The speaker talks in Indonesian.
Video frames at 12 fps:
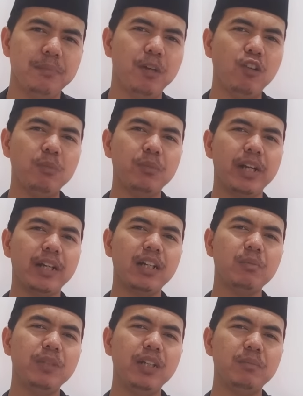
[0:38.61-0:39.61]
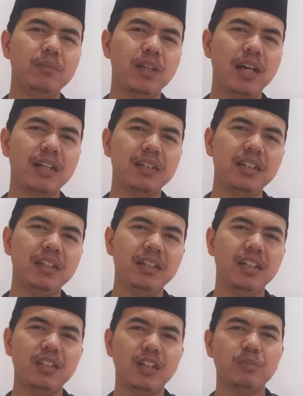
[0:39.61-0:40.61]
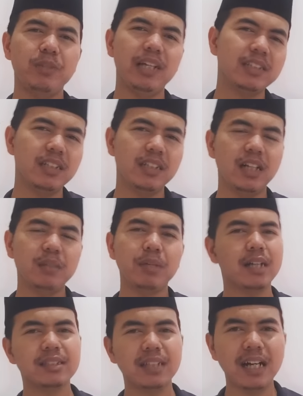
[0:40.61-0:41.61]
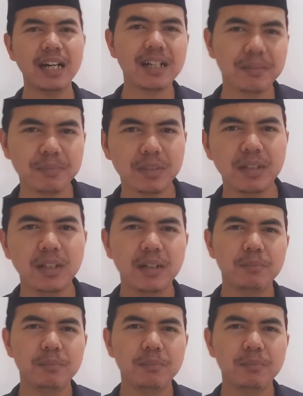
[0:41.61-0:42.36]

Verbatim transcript: bahwa mereka berarti tidak terbiasa dengan bahasa Arab,